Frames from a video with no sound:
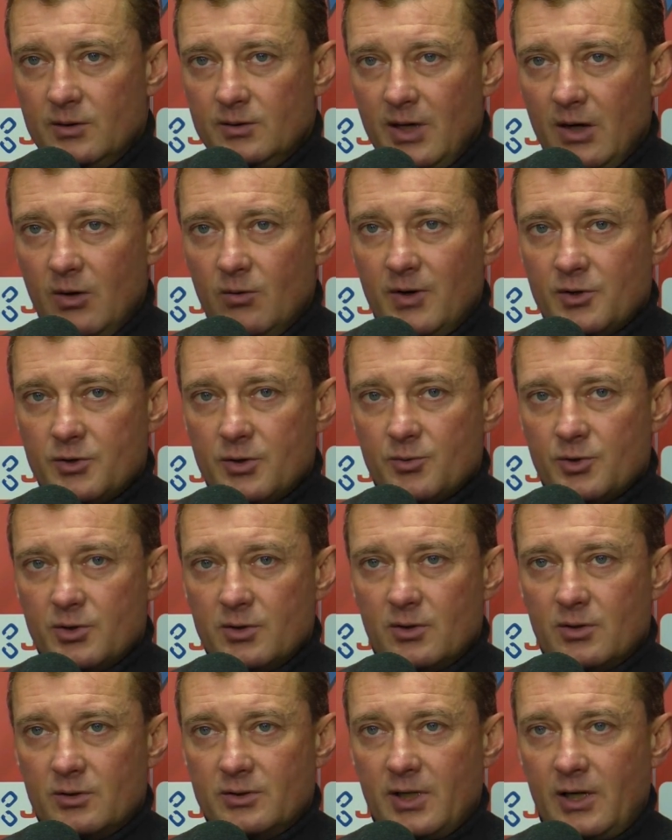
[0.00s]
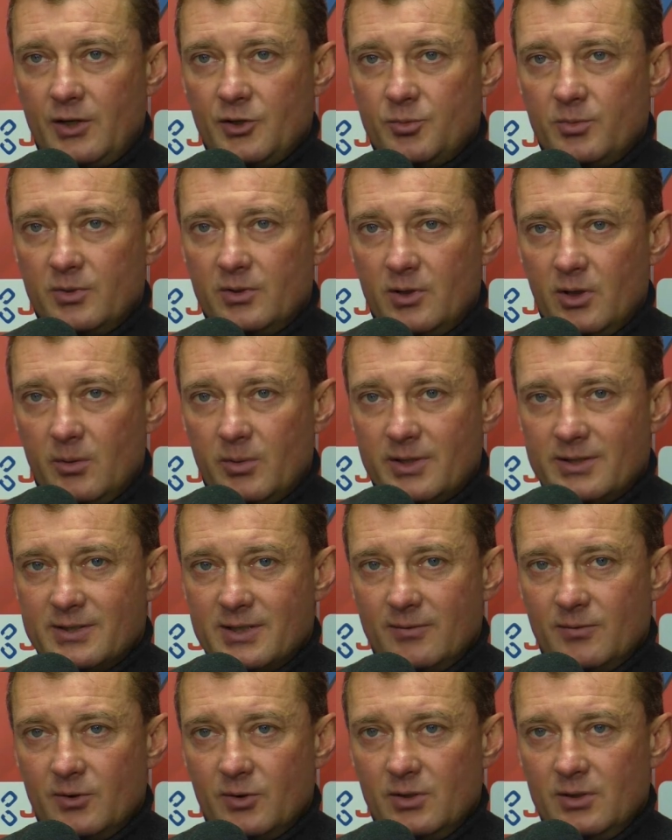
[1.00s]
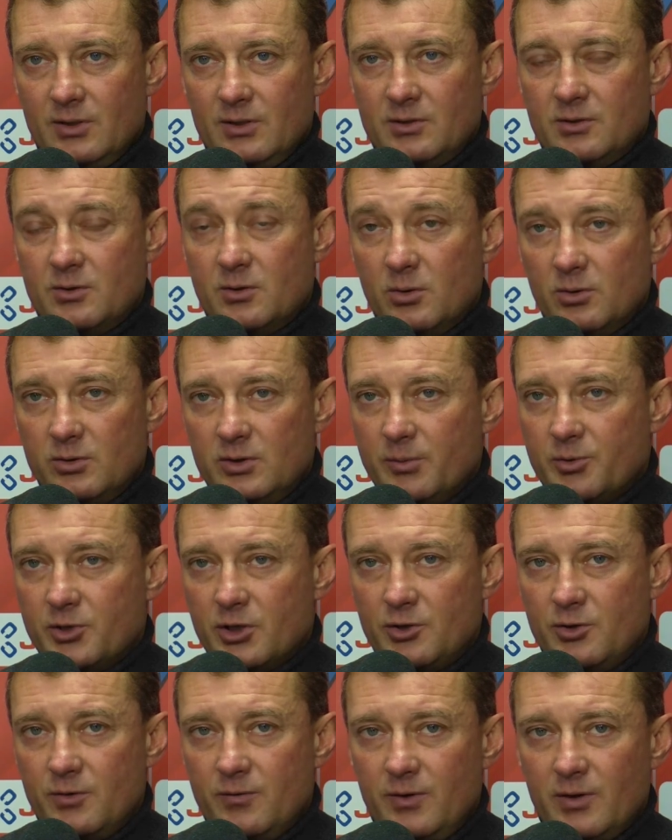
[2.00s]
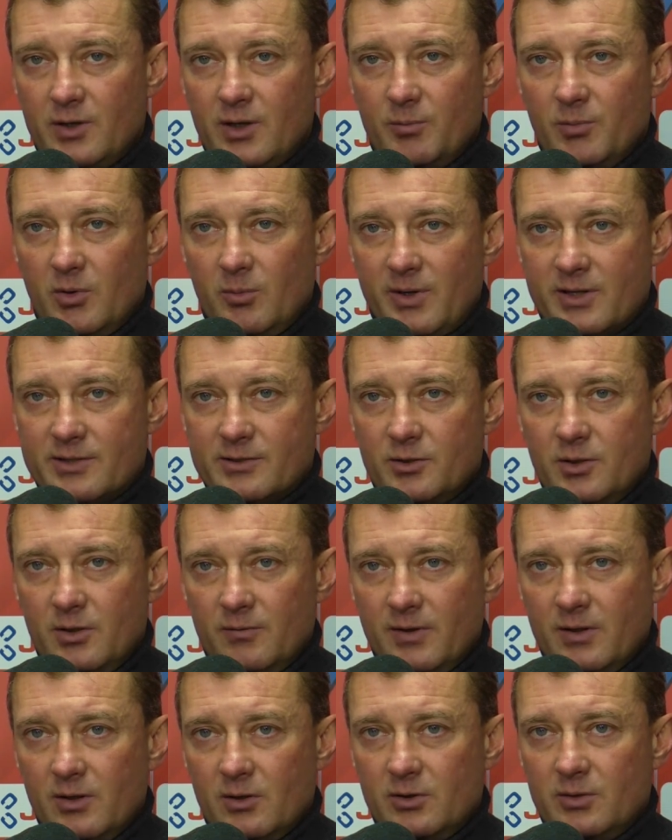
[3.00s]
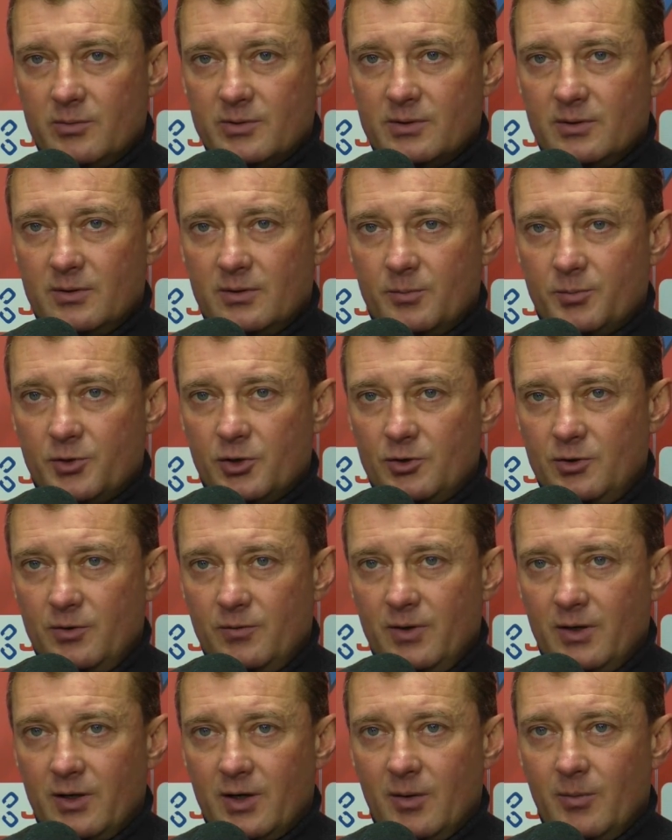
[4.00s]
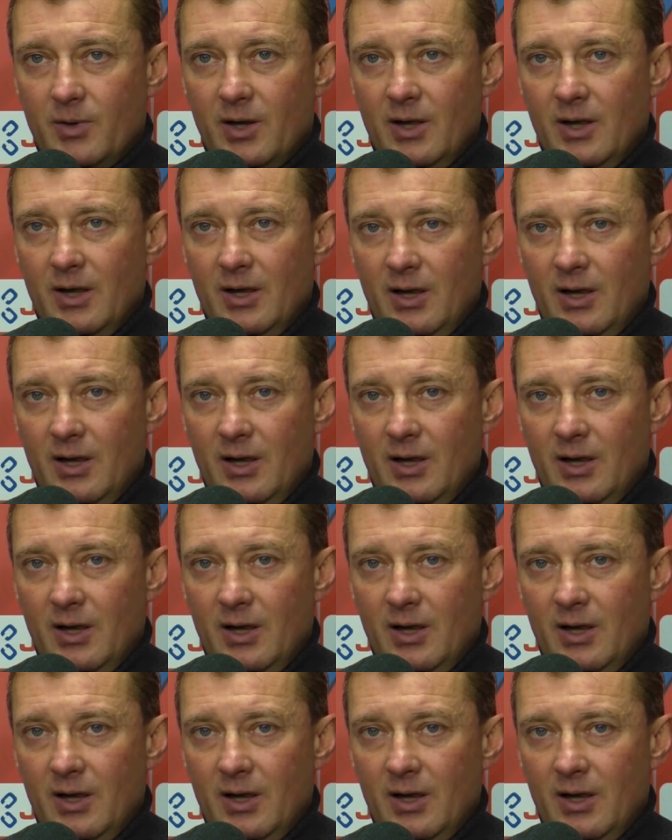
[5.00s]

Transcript: ja uważam, że rozegraliśmy dobre zawody z trudnym przeciwnikiem, bo bardzo niewygodnym przeciwnikiem